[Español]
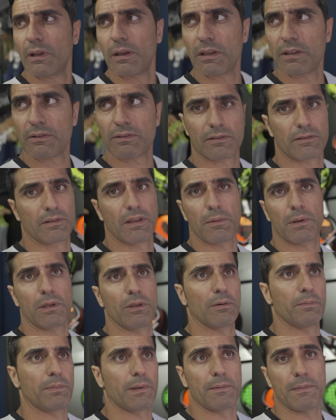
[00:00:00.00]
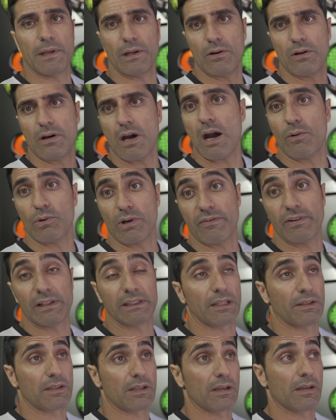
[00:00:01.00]
es debido primero a una
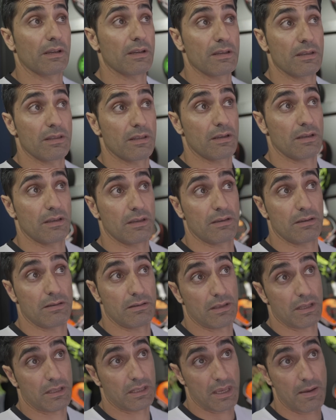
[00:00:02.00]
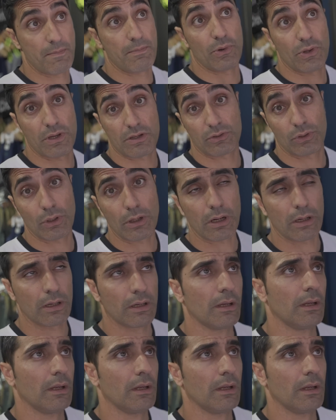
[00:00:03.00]
falta de, de tiempo y stock